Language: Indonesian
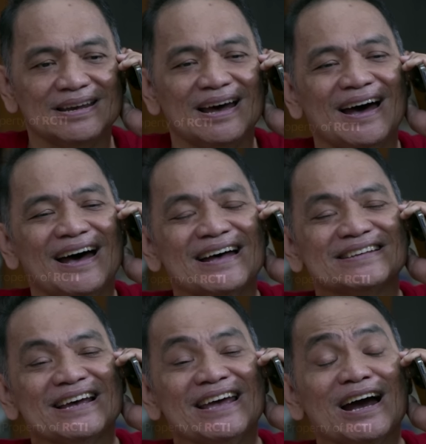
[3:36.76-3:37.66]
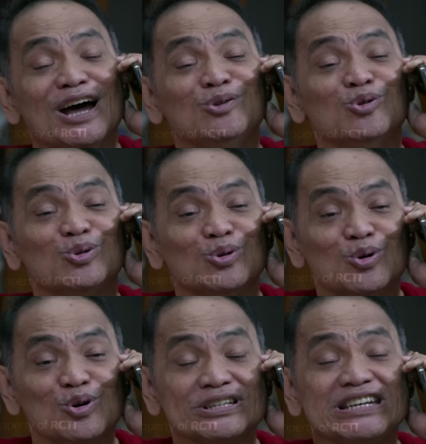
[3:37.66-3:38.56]
Ya, saya akan
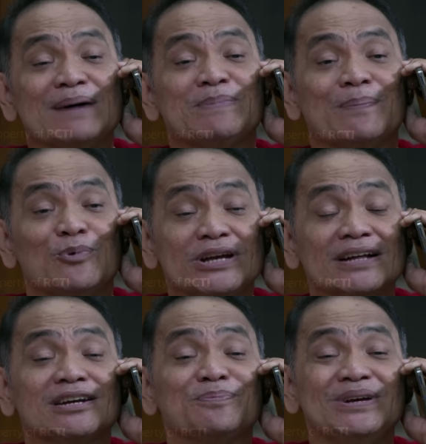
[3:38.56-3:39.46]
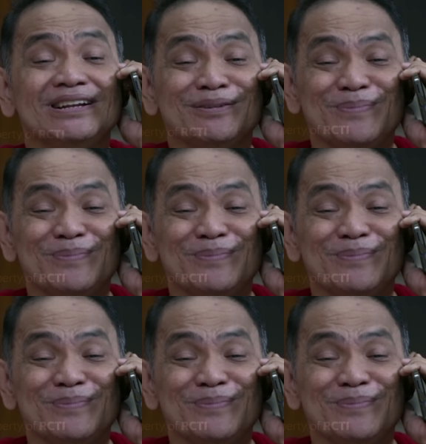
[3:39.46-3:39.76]
dukung siapapun yang terpilih,